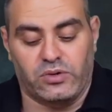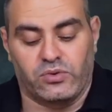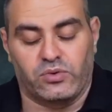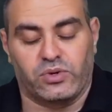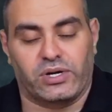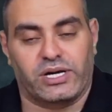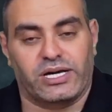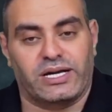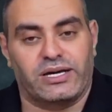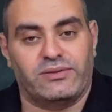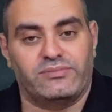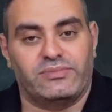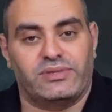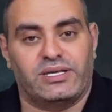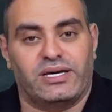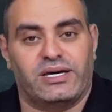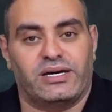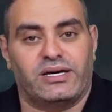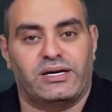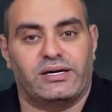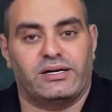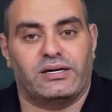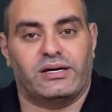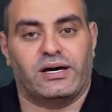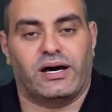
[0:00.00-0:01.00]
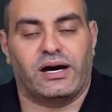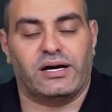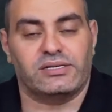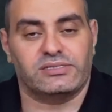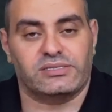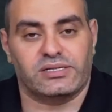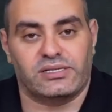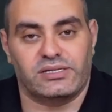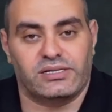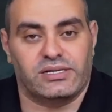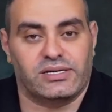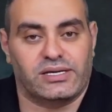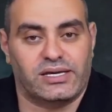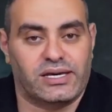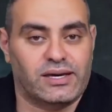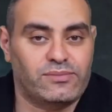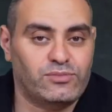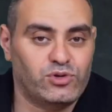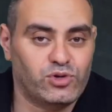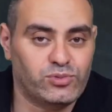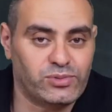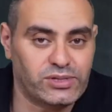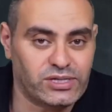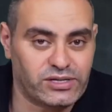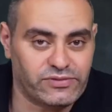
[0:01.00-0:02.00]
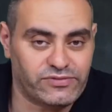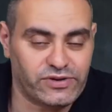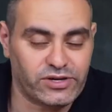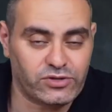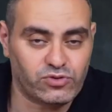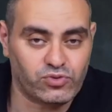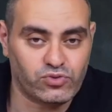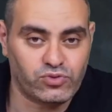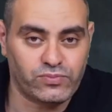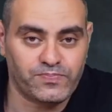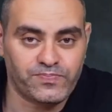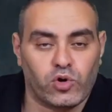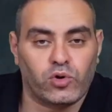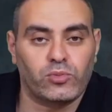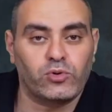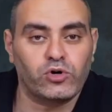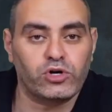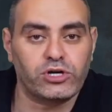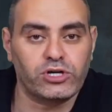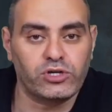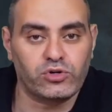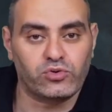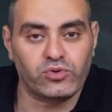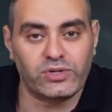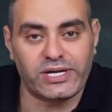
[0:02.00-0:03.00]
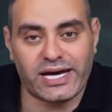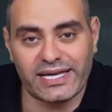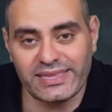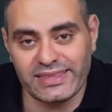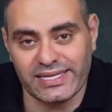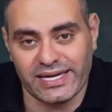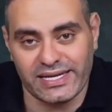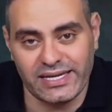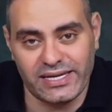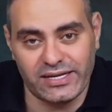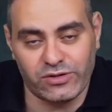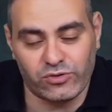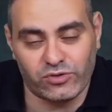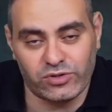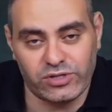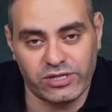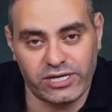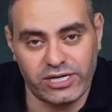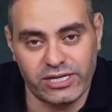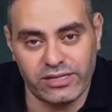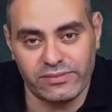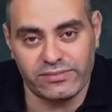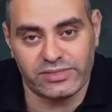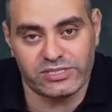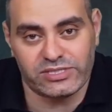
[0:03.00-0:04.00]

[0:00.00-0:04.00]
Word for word: والكلام ده حصل الكام يوم اللي فاتوا وممكن يكون عدى علينا كلنا